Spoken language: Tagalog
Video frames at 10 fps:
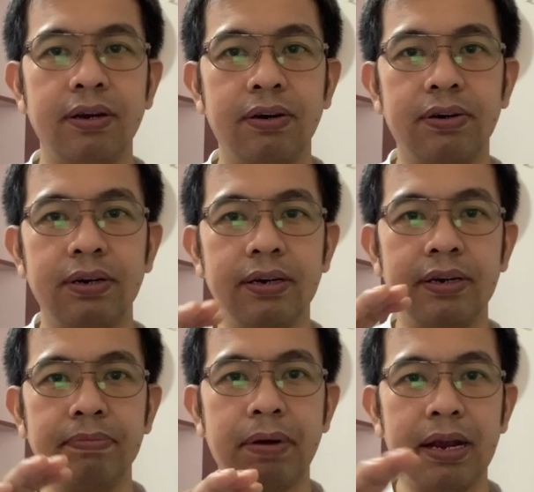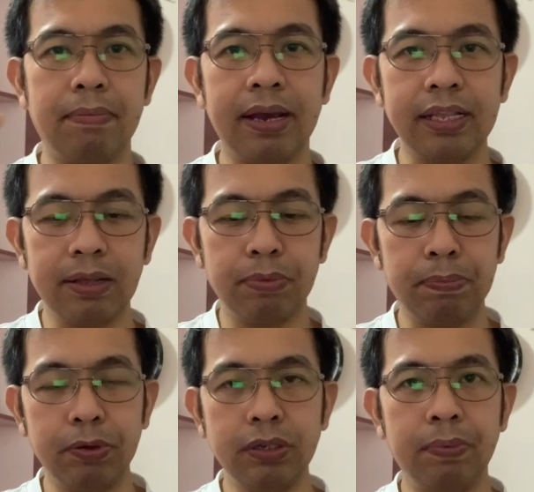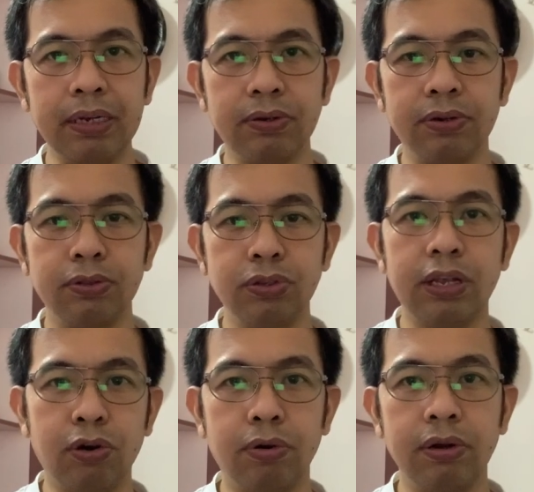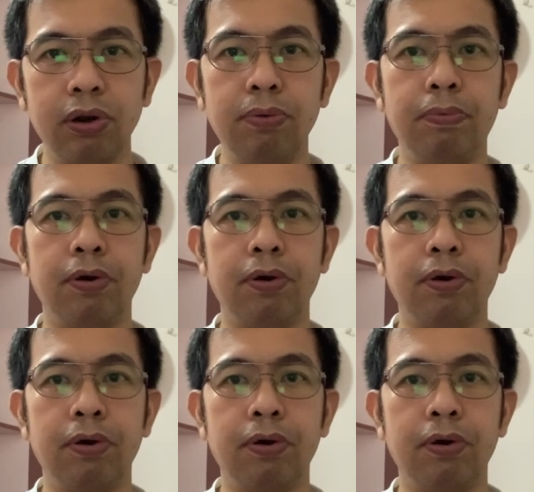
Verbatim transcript: o, para makita mo yung fuse box o doon sa globe